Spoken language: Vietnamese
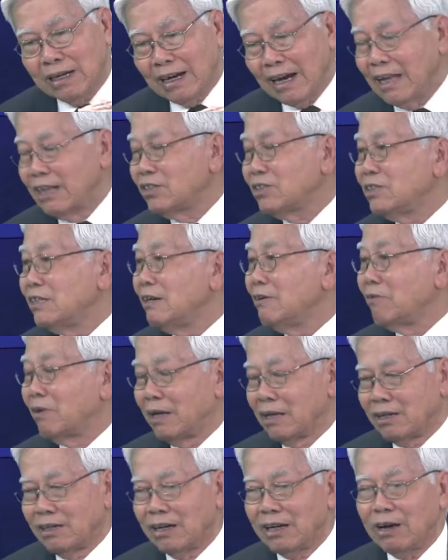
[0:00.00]
class như
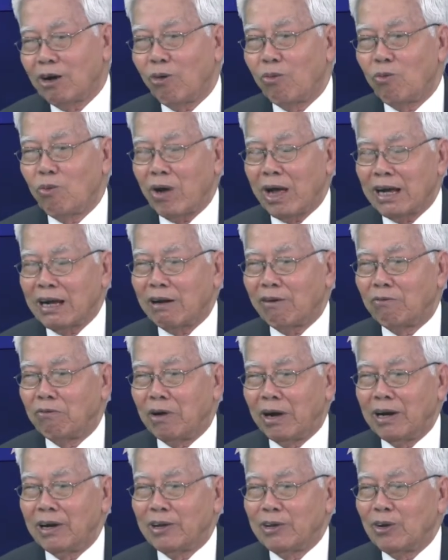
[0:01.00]
vậy chứ khôn ngoan không
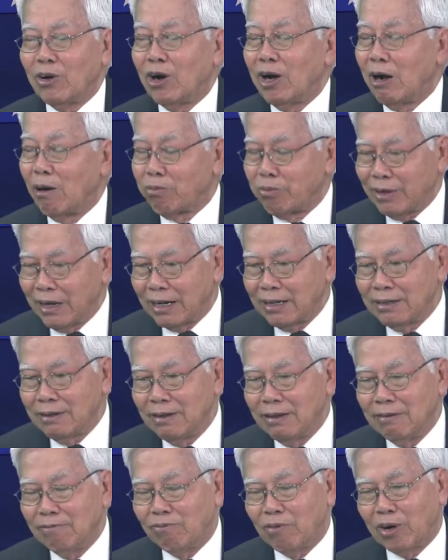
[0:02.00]
phải là do học vấn
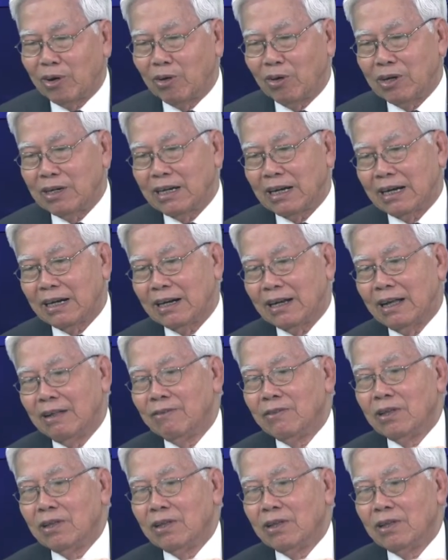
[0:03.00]
mà nói rằng là